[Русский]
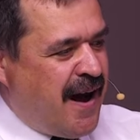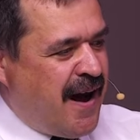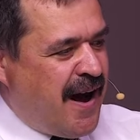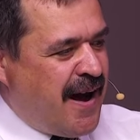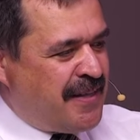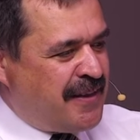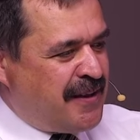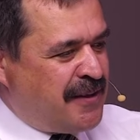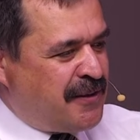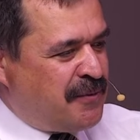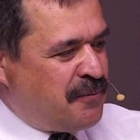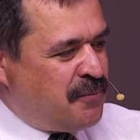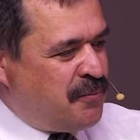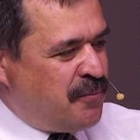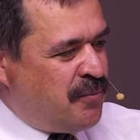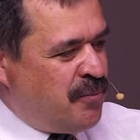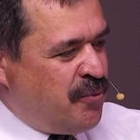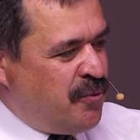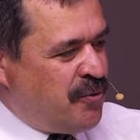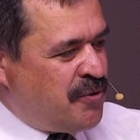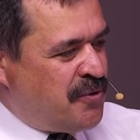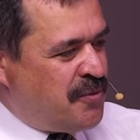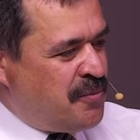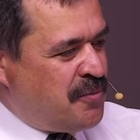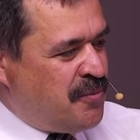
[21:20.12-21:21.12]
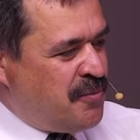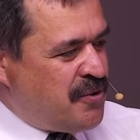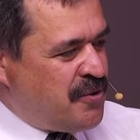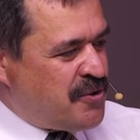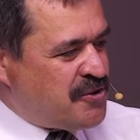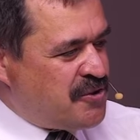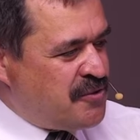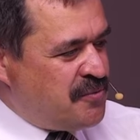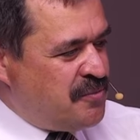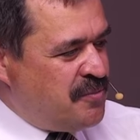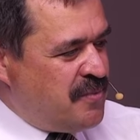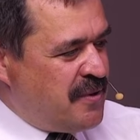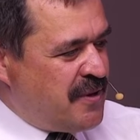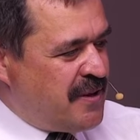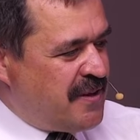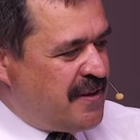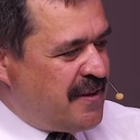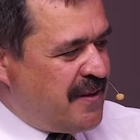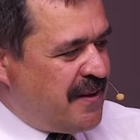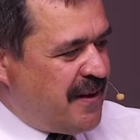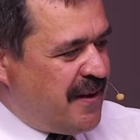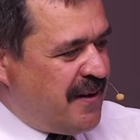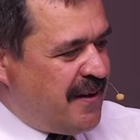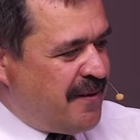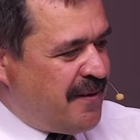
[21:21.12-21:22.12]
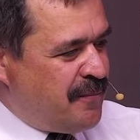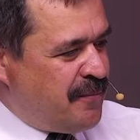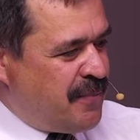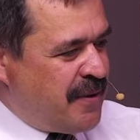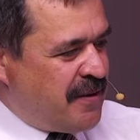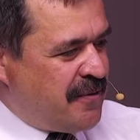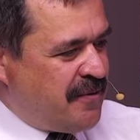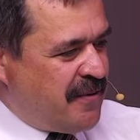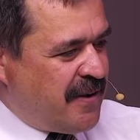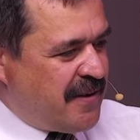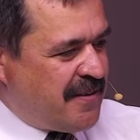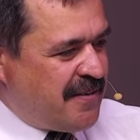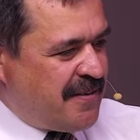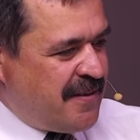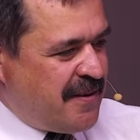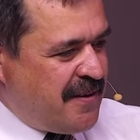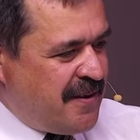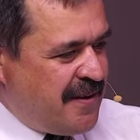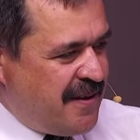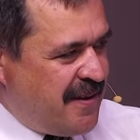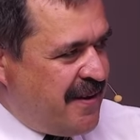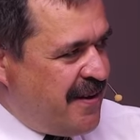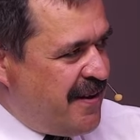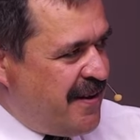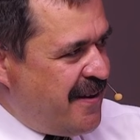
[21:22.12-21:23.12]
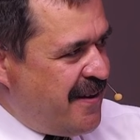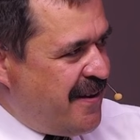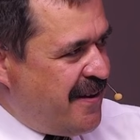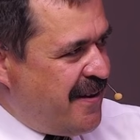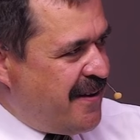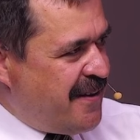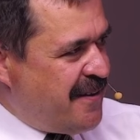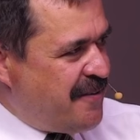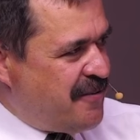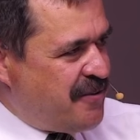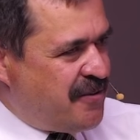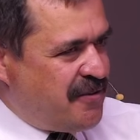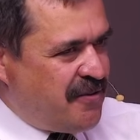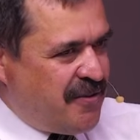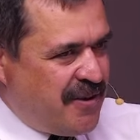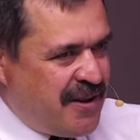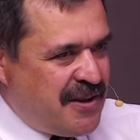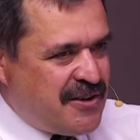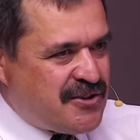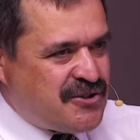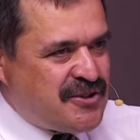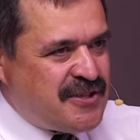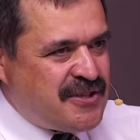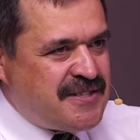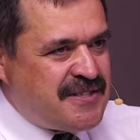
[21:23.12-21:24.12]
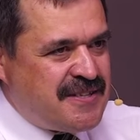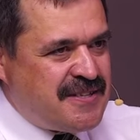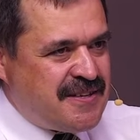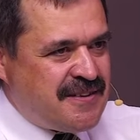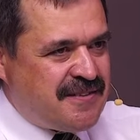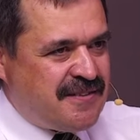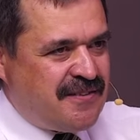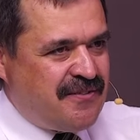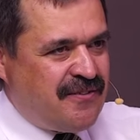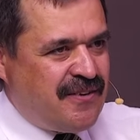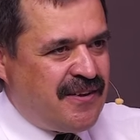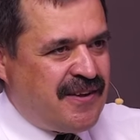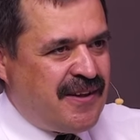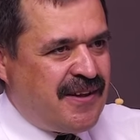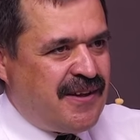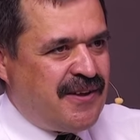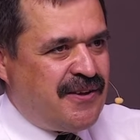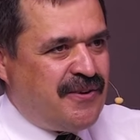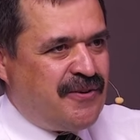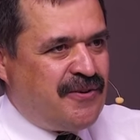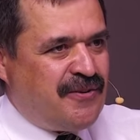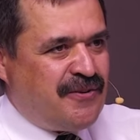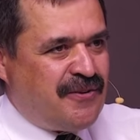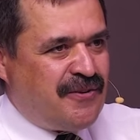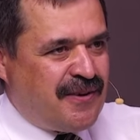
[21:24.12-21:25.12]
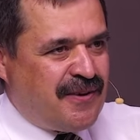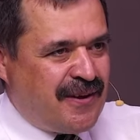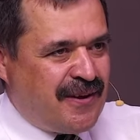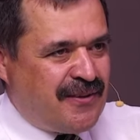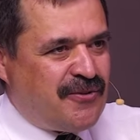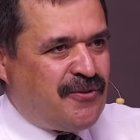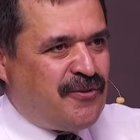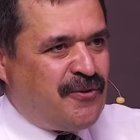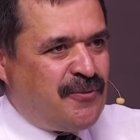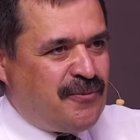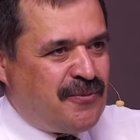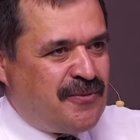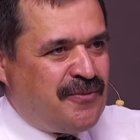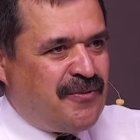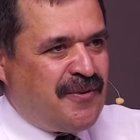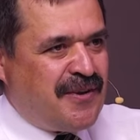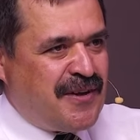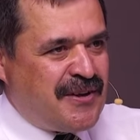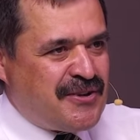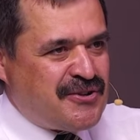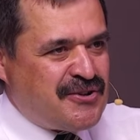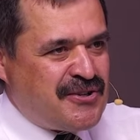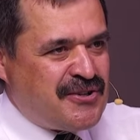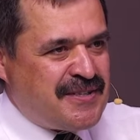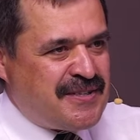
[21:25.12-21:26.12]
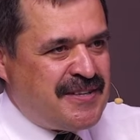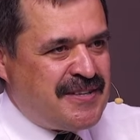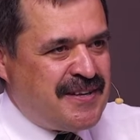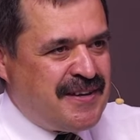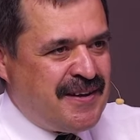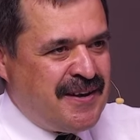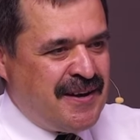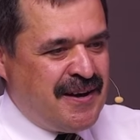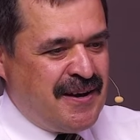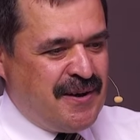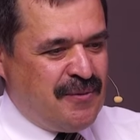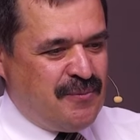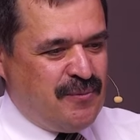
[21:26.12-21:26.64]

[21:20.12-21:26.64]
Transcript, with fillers: а этот путь может быть а, прерваться и в твоей жизни с твоей концом твоей жизни,